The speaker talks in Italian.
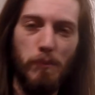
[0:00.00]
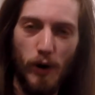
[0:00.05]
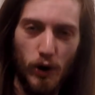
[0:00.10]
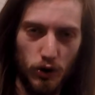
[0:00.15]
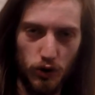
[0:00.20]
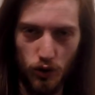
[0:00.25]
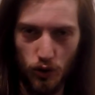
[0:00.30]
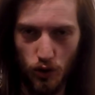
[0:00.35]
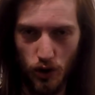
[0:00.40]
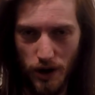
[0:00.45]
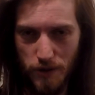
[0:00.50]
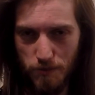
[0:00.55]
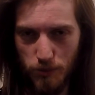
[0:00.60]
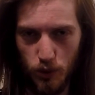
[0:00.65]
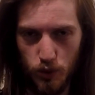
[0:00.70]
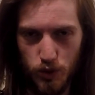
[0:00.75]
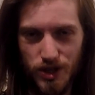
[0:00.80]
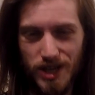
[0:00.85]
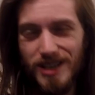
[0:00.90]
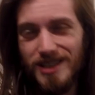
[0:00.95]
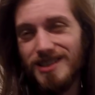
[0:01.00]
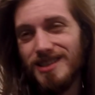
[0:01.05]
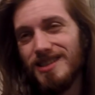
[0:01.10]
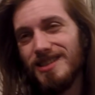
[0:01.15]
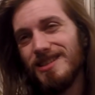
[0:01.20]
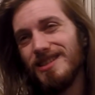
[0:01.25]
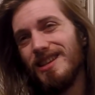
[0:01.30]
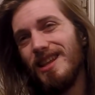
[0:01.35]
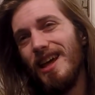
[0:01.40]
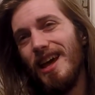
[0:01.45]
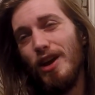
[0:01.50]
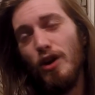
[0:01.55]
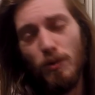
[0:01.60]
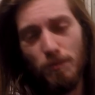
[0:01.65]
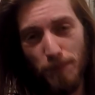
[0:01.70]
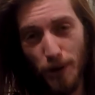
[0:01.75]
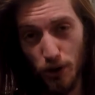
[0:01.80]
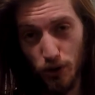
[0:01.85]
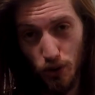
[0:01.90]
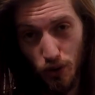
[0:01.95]
porto Rainbow Six, non
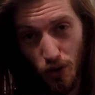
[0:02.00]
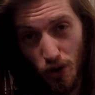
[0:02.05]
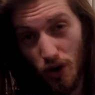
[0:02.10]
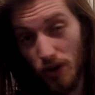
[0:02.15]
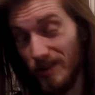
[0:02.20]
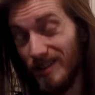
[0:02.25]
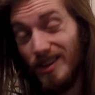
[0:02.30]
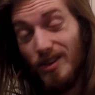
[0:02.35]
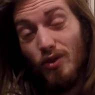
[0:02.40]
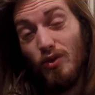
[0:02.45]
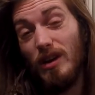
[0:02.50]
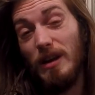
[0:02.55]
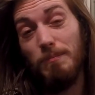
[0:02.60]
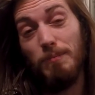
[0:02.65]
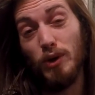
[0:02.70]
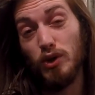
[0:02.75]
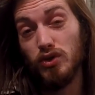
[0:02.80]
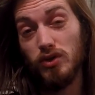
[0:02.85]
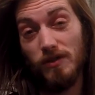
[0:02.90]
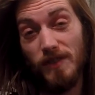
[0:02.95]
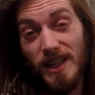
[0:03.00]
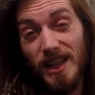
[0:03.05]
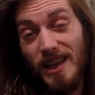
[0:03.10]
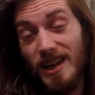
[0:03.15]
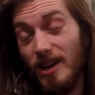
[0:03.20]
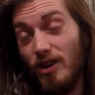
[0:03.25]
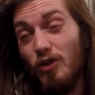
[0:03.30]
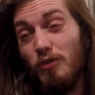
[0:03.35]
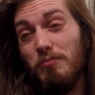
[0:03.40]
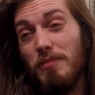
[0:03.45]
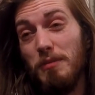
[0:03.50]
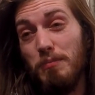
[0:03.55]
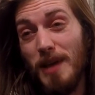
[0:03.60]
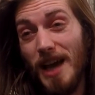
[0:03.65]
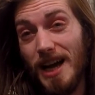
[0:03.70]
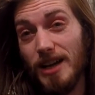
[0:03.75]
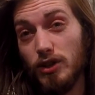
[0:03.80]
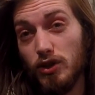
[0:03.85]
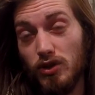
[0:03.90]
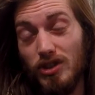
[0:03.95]
porto COD, non li posso vedere, non mi
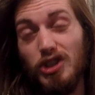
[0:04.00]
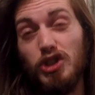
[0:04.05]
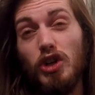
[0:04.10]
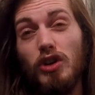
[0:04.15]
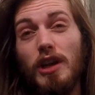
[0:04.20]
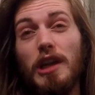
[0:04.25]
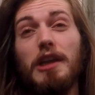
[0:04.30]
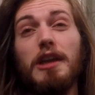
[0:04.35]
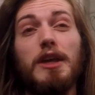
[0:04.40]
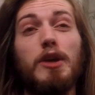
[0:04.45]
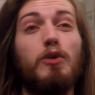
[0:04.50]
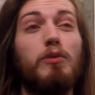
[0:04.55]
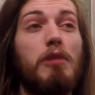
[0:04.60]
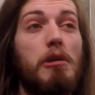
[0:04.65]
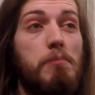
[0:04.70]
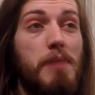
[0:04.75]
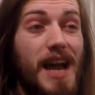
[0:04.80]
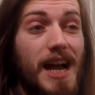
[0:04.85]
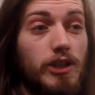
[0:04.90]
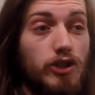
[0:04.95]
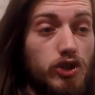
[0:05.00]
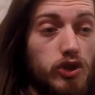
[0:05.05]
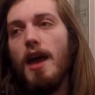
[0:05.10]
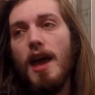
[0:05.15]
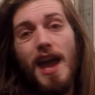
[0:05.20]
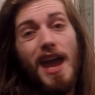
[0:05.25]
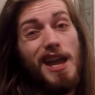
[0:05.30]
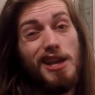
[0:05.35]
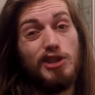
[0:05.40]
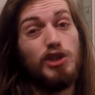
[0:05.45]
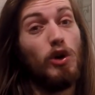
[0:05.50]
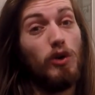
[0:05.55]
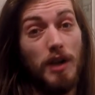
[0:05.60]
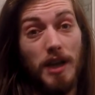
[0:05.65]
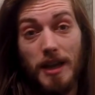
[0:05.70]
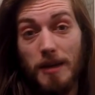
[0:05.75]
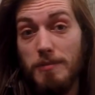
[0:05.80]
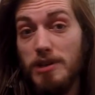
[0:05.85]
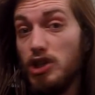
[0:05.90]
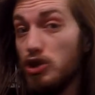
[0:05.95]
piacciono, i giochi che non mi piacciono e i giochi
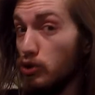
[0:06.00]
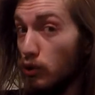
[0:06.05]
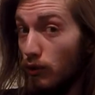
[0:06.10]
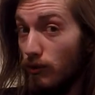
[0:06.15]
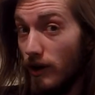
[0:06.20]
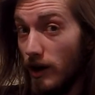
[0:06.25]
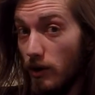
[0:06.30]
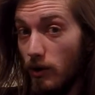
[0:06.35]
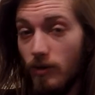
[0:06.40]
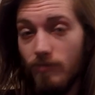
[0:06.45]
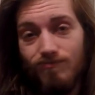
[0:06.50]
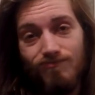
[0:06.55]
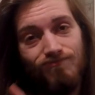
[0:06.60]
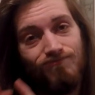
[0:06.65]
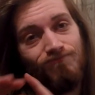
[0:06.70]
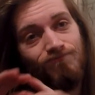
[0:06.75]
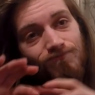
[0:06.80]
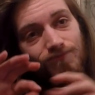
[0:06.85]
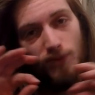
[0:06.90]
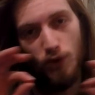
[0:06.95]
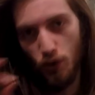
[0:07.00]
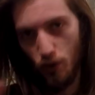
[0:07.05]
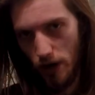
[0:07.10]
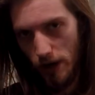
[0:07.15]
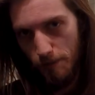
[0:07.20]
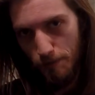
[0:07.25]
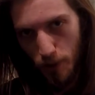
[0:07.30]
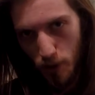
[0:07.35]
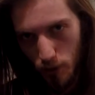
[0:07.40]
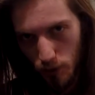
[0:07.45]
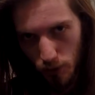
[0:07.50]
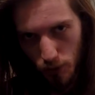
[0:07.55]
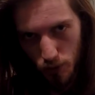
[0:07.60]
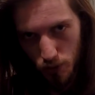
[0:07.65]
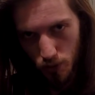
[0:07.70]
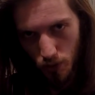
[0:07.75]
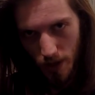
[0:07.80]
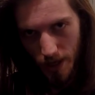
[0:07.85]
che mi stufano non li porto sul